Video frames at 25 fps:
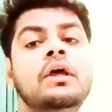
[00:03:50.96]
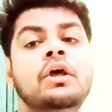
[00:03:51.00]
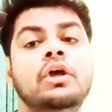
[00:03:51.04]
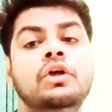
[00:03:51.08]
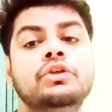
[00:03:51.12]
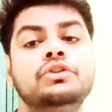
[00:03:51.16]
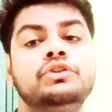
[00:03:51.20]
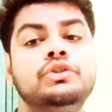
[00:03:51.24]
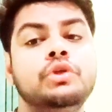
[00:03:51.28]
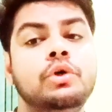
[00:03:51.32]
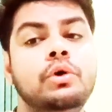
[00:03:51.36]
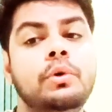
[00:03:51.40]

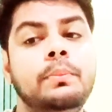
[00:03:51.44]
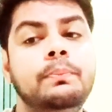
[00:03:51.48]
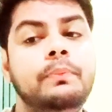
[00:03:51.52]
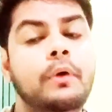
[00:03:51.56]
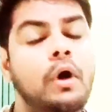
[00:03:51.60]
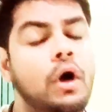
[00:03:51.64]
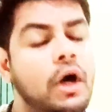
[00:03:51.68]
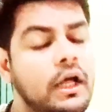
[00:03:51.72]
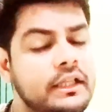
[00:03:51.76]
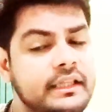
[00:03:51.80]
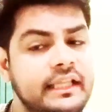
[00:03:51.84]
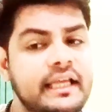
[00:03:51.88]
सो so,
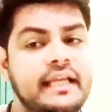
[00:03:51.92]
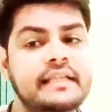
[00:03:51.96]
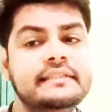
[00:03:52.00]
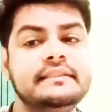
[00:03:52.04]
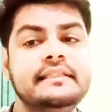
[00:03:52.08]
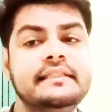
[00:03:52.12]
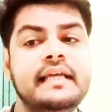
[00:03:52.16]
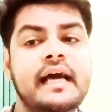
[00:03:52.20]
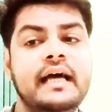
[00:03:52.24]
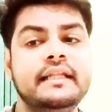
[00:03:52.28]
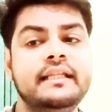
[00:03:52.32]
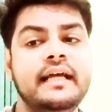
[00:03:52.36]
बहुत ही
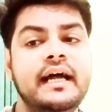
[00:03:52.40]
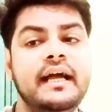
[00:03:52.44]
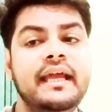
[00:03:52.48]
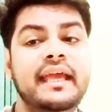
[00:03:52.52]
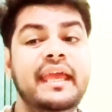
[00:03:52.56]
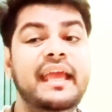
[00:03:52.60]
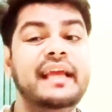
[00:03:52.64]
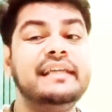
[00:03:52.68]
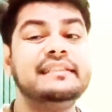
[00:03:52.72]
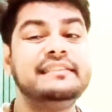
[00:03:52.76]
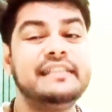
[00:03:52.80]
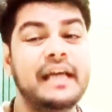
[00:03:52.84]
ज़्यादा
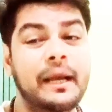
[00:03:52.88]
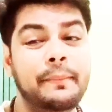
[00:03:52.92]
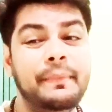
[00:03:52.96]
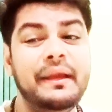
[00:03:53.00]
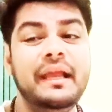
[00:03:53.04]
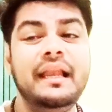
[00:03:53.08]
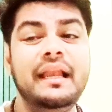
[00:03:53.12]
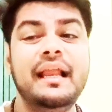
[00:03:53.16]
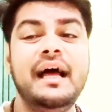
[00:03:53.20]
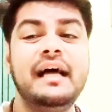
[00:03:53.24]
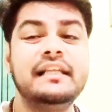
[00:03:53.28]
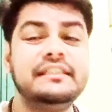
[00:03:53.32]
एक
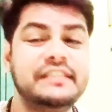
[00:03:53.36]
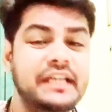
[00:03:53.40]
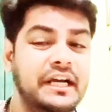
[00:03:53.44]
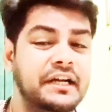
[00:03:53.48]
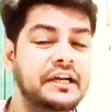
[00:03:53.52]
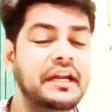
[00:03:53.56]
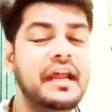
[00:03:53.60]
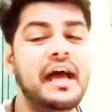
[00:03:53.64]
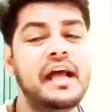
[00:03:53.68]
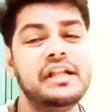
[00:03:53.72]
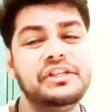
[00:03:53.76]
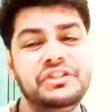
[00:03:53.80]
झमेला
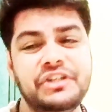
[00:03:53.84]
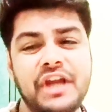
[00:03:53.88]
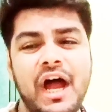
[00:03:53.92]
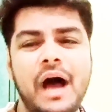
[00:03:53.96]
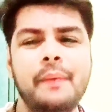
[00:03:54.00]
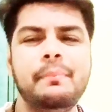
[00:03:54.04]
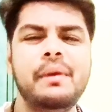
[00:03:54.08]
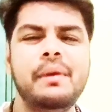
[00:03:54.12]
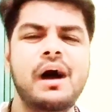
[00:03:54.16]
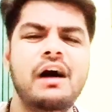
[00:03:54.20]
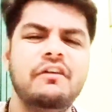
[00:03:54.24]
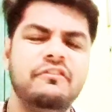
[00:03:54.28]
झगड़ा
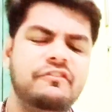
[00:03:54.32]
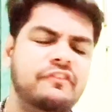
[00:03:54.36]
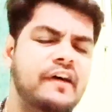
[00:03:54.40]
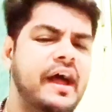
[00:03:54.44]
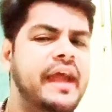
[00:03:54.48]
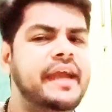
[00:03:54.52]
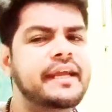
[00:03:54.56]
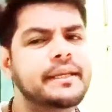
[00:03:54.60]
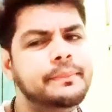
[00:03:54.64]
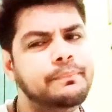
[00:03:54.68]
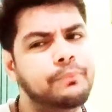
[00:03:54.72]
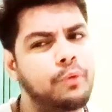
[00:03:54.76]
ड्रामा
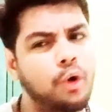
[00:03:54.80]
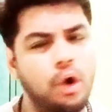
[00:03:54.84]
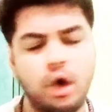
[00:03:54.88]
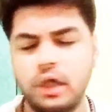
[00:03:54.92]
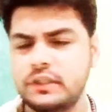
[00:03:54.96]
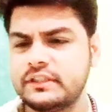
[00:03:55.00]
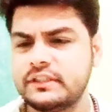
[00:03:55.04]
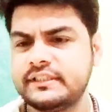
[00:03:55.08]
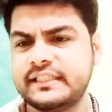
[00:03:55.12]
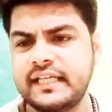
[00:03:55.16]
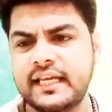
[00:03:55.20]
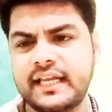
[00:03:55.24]
फाइट
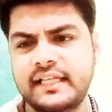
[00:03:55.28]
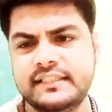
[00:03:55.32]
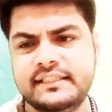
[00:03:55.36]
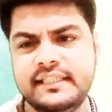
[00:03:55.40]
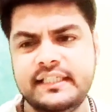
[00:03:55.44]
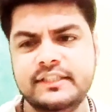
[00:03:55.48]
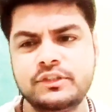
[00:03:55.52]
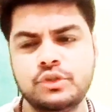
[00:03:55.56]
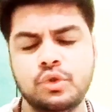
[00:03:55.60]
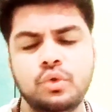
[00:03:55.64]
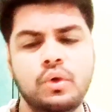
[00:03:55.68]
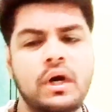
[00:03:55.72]
बहुत सारा
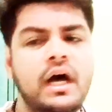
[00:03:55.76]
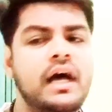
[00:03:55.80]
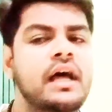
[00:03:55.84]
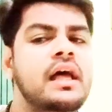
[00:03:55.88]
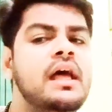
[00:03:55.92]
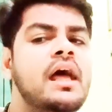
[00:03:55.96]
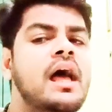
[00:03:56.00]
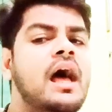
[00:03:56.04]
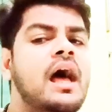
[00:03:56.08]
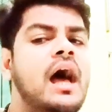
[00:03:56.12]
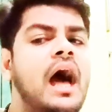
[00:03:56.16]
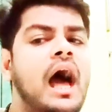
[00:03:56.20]
चीज़ हुआ
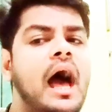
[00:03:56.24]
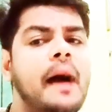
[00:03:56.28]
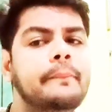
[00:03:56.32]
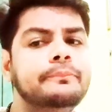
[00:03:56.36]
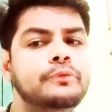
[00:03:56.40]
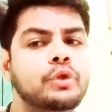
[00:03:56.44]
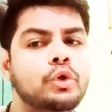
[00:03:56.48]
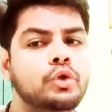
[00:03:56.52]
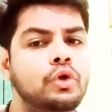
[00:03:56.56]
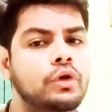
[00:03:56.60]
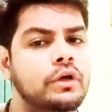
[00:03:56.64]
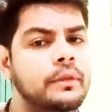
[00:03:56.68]
आप
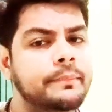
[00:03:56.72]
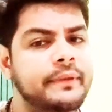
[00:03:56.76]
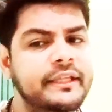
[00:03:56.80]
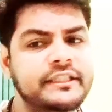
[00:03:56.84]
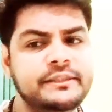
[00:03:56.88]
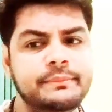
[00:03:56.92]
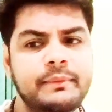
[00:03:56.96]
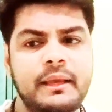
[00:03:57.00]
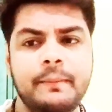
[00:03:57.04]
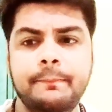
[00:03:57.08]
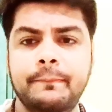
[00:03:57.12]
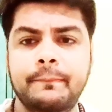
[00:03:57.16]
दोनों के
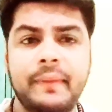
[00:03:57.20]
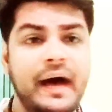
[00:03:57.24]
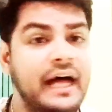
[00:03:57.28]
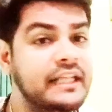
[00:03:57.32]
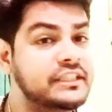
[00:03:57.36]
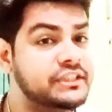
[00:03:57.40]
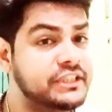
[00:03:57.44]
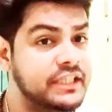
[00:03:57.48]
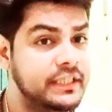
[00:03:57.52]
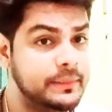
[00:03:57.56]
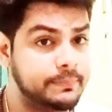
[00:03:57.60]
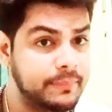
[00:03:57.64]
बीच में
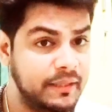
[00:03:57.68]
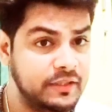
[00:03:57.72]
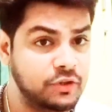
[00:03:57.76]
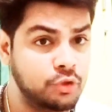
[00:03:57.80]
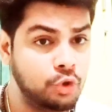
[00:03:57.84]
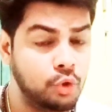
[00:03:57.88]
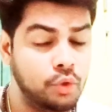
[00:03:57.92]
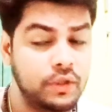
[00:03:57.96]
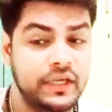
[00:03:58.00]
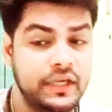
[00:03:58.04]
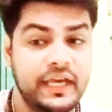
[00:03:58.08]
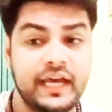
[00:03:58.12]
बातचीत बंद
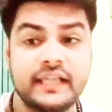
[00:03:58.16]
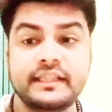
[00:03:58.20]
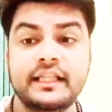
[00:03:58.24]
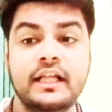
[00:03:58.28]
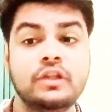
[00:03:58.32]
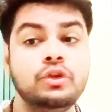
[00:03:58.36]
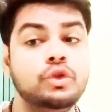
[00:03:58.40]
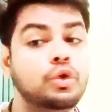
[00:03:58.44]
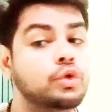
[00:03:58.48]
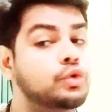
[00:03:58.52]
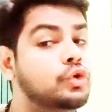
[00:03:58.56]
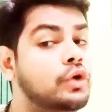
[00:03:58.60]
हो गया था
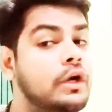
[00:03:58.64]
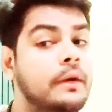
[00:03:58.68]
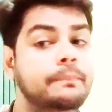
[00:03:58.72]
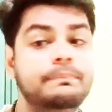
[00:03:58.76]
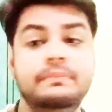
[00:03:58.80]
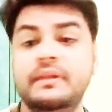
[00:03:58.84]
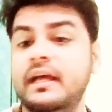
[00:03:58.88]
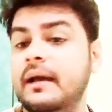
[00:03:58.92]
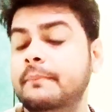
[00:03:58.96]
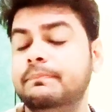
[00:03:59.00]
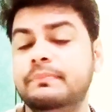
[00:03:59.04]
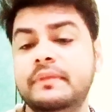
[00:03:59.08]
दोनों
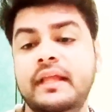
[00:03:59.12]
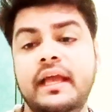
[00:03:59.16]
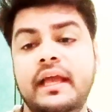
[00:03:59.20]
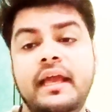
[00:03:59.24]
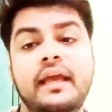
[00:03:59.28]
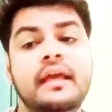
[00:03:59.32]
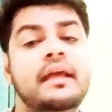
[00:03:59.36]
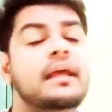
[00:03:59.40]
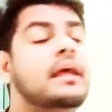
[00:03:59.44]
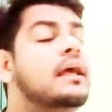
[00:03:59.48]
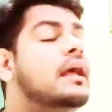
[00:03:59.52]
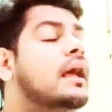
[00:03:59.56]
अपने अपने
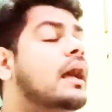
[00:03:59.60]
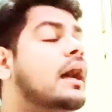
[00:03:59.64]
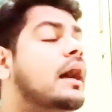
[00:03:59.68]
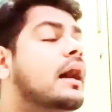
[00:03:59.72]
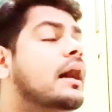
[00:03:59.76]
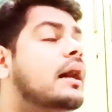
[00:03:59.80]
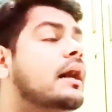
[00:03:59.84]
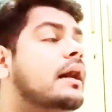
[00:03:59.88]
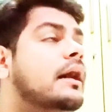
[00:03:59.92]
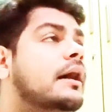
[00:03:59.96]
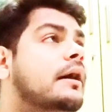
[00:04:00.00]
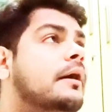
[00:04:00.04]

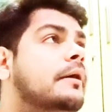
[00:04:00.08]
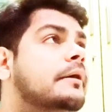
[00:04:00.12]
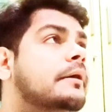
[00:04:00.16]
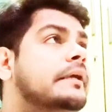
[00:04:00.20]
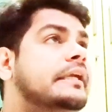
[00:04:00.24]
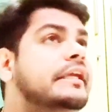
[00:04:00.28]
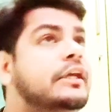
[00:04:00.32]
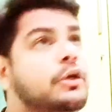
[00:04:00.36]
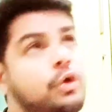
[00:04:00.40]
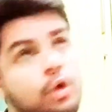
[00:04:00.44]
ईगो